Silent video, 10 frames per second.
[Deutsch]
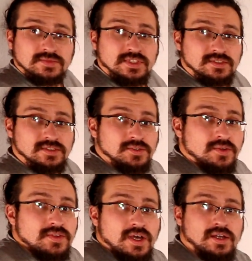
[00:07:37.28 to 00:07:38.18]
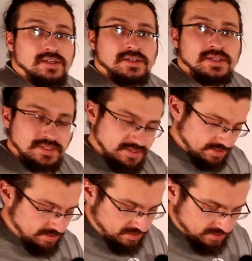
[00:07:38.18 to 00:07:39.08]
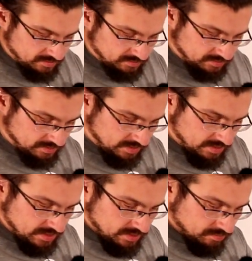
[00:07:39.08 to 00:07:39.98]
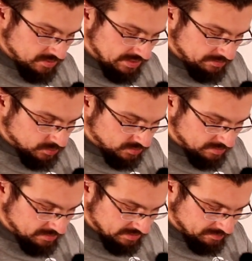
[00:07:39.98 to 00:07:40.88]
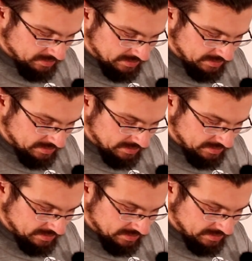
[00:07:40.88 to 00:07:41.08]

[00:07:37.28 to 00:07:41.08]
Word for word: Das ist unser Skimmer mit Abschäumer im